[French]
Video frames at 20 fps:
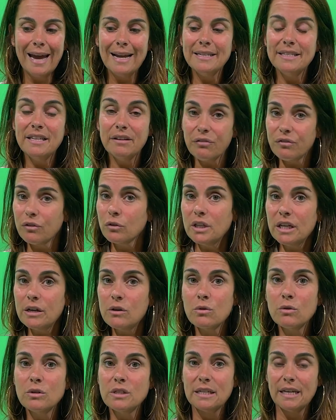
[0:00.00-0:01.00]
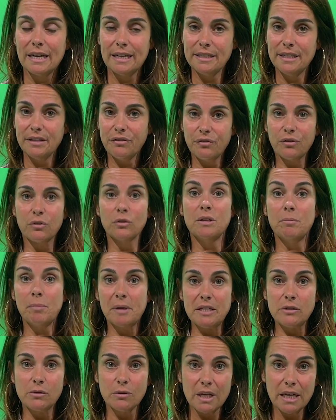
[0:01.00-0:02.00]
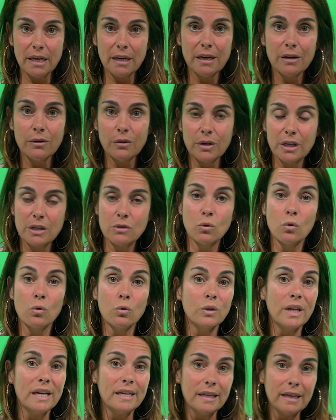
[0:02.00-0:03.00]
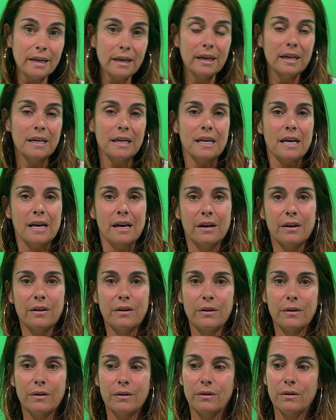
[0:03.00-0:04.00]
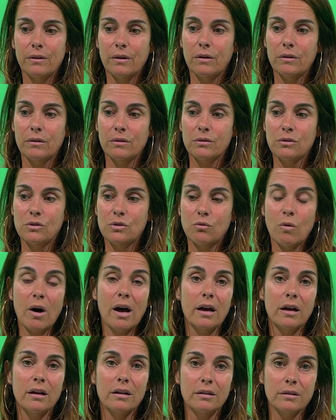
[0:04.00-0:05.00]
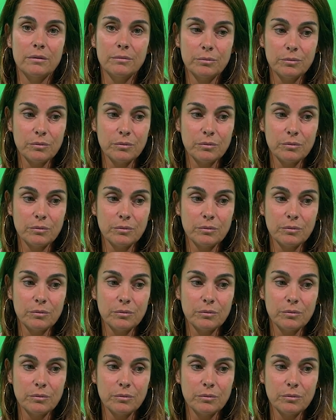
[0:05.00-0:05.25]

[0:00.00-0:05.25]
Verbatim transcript: elle défend des causes, elle défend des prisonniers euh, qui sont condamnés, euh, soit, euh,